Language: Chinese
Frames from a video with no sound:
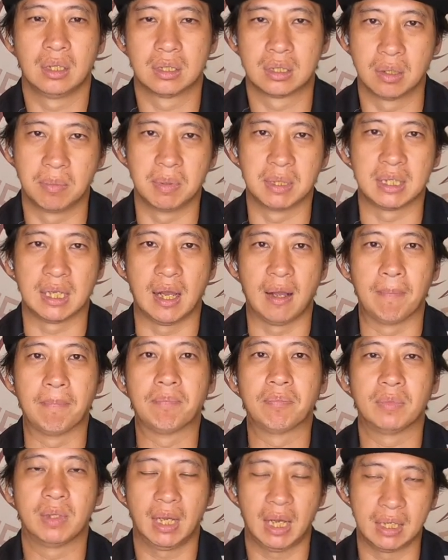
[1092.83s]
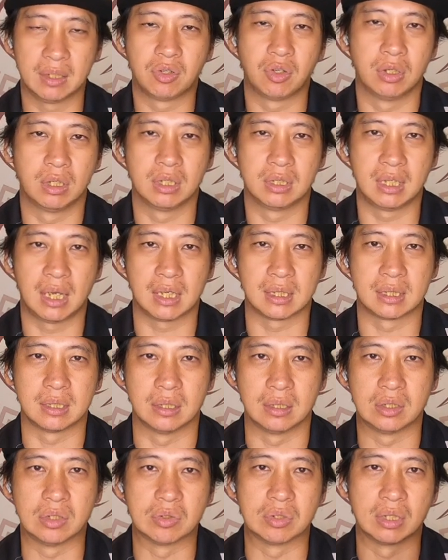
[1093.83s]
这么讲，安全的驾
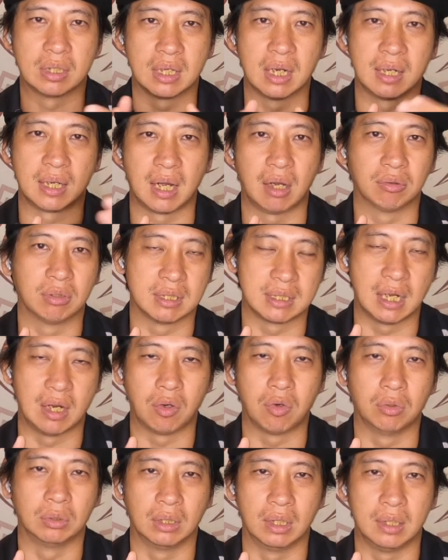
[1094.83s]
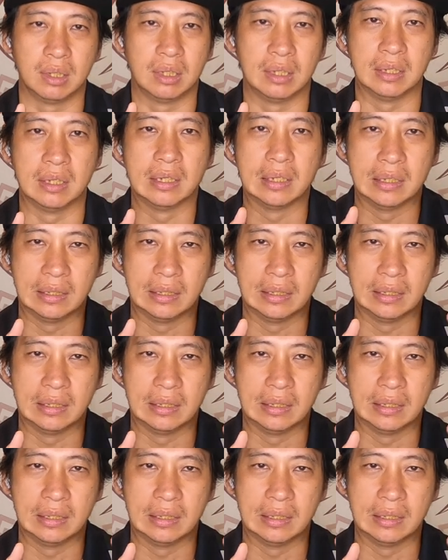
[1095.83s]
驶就是更高的掌控能力，